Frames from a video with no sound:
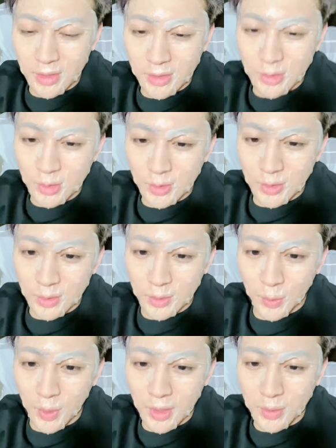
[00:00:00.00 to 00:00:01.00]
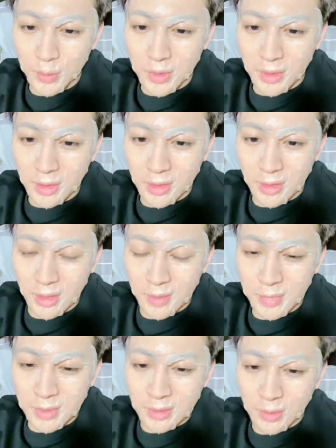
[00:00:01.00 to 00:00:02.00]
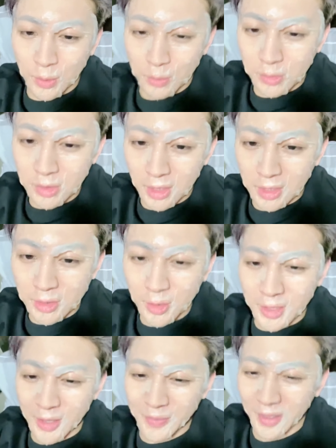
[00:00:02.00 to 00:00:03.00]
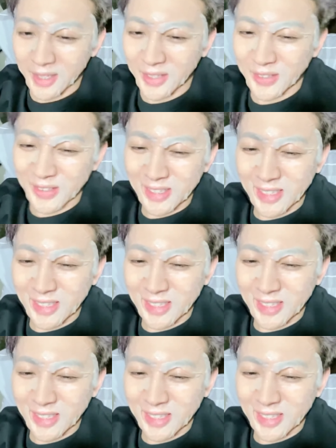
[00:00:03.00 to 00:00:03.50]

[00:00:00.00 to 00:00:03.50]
시... 로아코닉님은 공부를 안 하셨나 봐요.